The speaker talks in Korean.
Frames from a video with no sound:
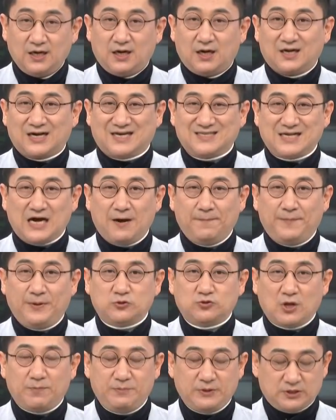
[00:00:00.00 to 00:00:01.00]
어,
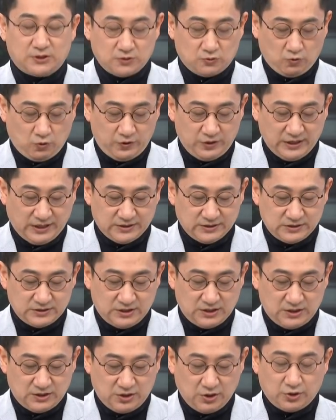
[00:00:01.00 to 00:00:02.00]
가상화폐 중에
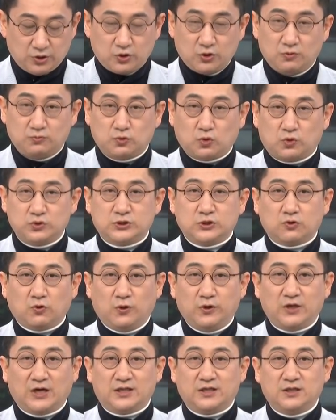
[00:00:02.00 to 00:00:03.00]
비트코인이라든지 이더리움,
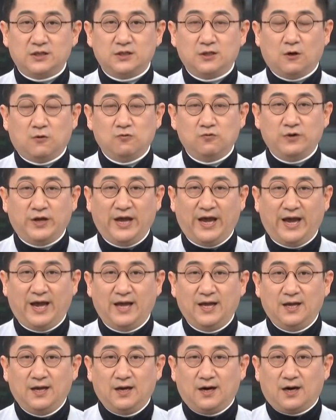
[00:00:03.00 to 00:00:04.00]
도지코인 같은 경우에